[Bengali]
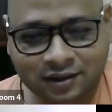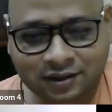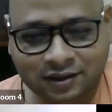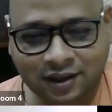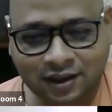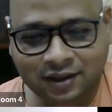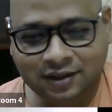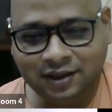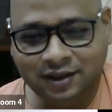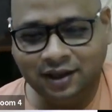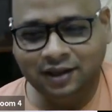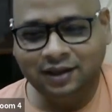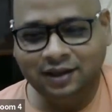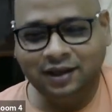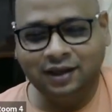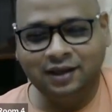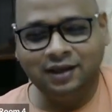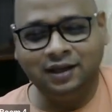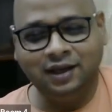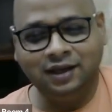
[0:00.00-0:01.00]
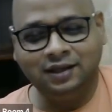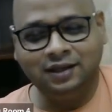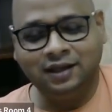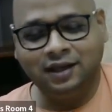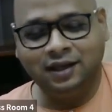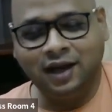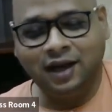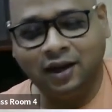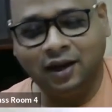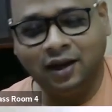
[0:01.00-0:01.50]
সেই সেলটা কি
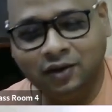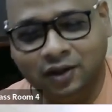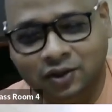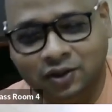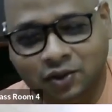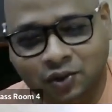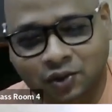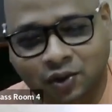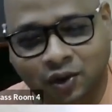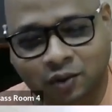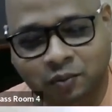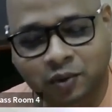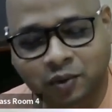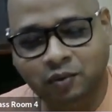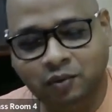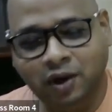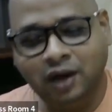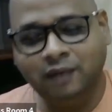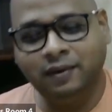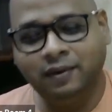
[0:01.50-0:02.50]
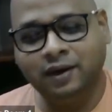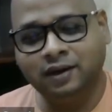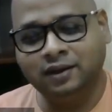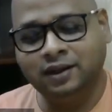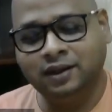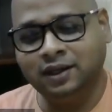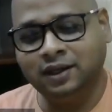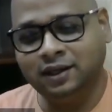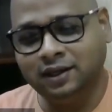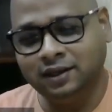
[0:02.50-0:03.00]
এছাড়া আরো কিছু গল্প
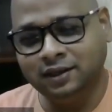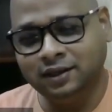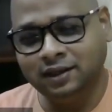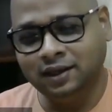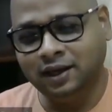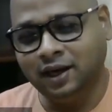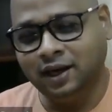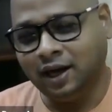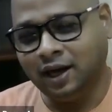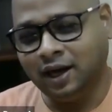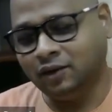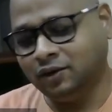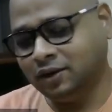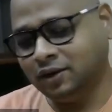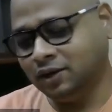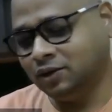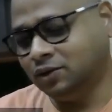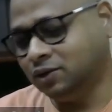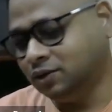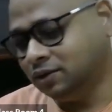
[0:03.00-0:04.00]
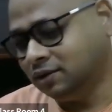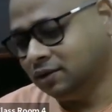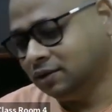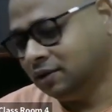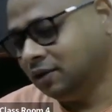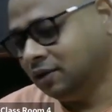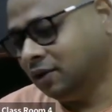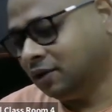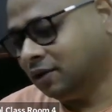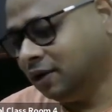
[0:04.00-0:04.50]
মহাভারতে আরো কিছু
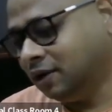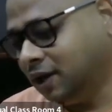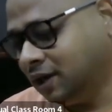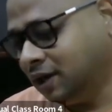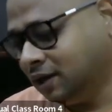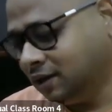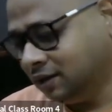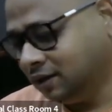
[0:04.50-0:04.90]
ঘটনা